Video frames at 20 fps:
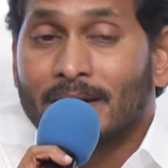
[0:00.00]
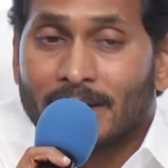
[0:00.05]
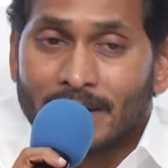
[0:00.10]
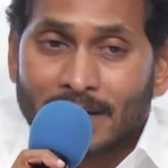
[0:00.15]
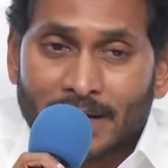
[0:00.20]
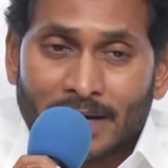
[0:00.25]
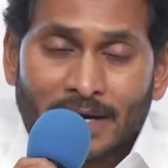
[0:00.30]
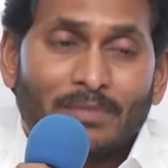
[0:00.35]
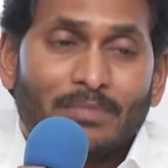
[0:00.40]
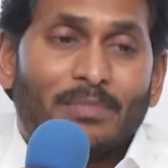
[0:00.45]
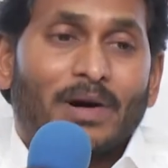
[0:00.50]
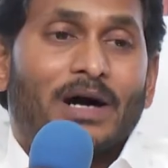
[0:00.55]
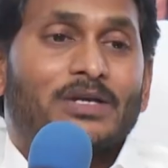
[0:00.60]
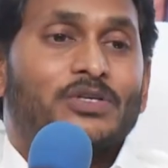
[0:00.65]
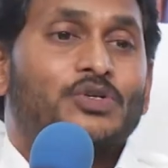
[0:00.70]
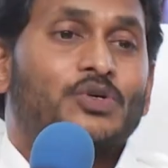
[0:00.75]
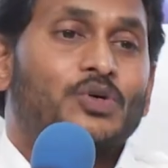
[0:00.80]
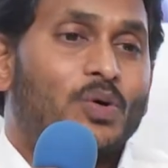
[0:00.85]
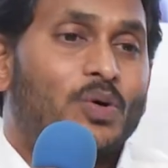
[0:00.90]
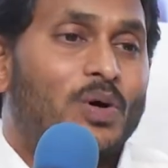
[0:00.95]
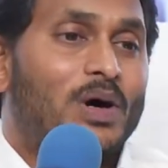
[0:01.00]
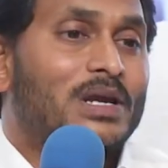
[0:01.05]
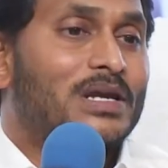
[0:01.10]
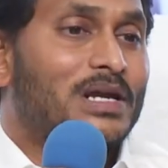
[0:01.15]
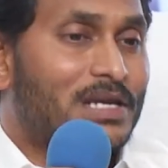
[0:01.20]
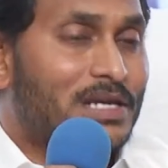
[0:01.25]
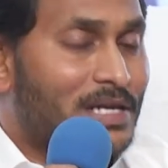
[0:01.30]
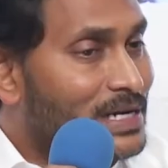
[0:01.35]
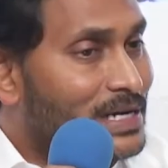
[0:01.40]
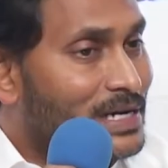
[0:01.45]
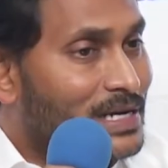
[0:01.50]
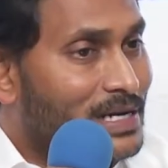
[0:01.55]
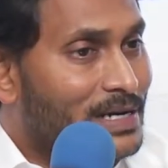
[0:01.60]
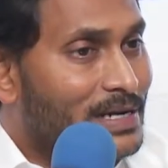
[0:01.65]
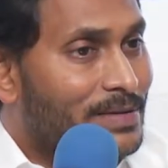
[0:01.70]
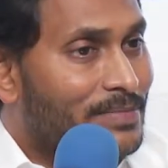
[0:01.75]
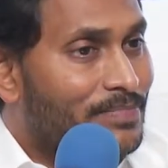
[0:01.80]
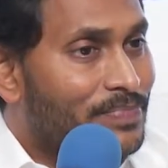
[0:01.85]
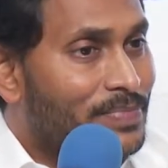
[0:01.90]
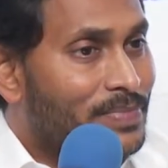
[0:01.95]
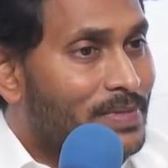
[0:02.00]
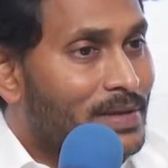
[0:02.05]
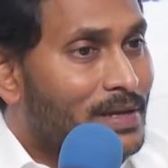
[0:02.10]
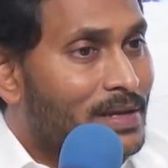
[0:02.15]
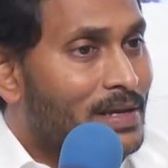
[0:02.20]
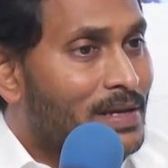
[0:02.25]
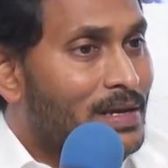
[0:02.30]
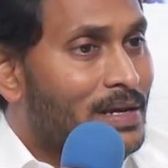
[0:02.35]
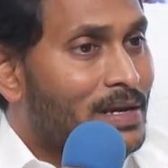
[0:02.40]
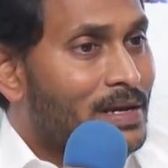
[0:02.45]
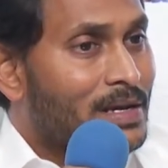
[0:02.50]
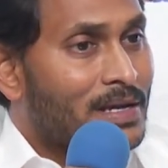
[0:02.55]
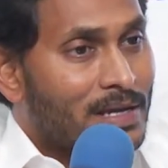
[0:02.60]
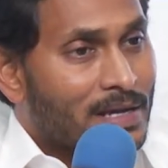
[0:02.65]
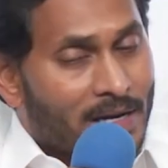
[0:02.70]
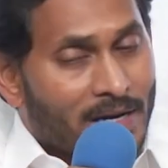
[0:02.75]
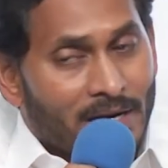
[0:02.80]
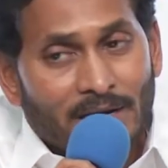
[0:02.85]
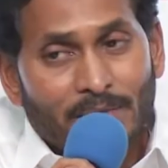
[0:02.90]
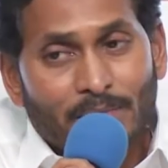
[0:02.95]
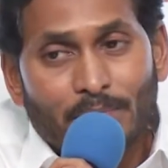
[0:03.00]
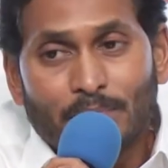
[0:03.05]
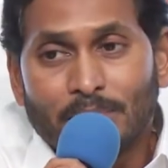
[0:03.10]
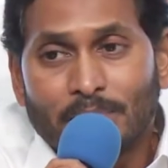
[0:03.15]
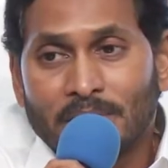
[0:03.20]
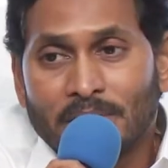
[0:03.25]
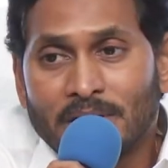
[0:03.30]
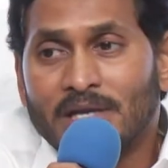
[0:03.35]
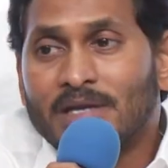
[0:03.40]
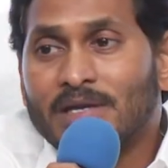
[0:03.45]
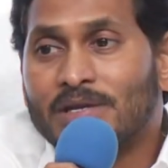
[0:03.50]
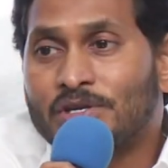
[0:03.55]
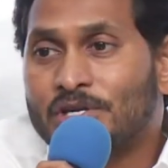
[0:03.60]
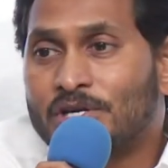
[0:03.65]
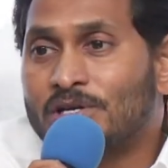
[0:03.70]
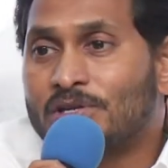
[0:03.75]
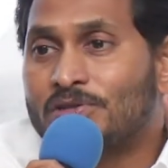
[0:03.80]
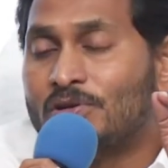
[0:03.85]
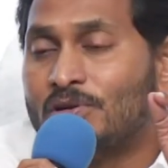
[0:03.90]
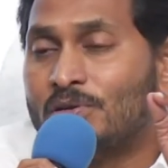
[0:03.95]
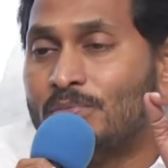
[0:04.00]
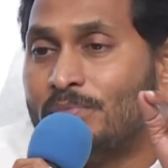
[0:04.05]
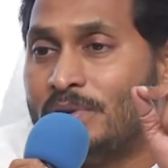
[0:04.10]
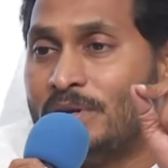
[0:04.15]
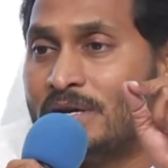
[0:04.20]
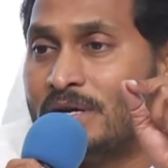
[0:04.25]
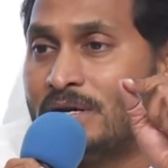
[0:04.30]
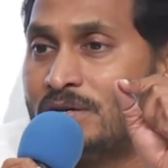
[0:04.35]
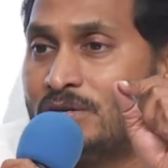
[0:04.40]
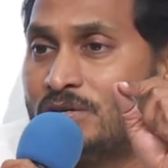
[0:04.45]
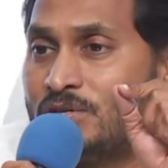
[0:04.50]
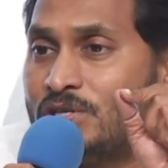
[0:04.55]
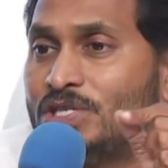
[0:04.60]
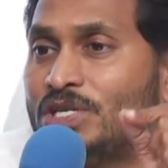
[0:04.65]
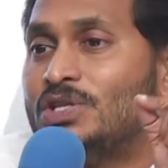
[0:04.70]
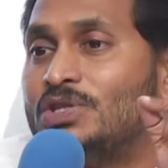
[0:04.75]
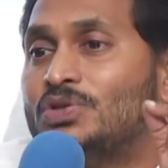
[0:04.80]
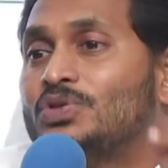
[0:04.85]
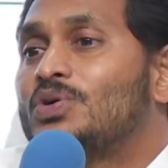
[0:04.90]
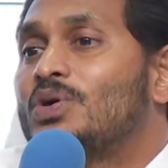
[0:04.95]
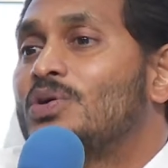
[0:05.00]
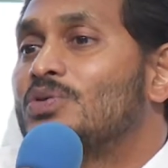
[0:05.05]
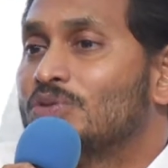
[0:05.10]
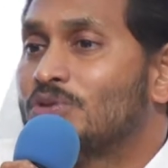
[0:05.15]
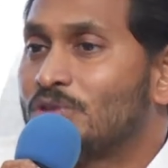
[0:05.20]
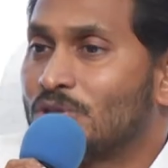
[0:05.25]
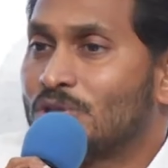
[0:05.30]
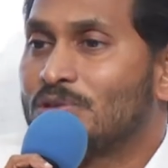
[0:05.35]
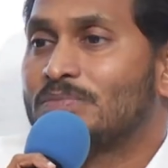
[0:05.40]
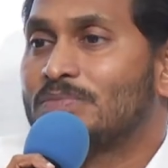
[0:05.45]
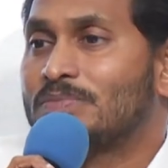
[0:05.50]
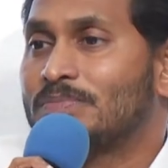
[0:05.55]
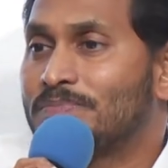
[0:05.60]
ఇక్కడ మార్చుకోవాలి అని అంటే ఇక్కడ మీ చేతులు మీ కృషి ఎంతో అవసరం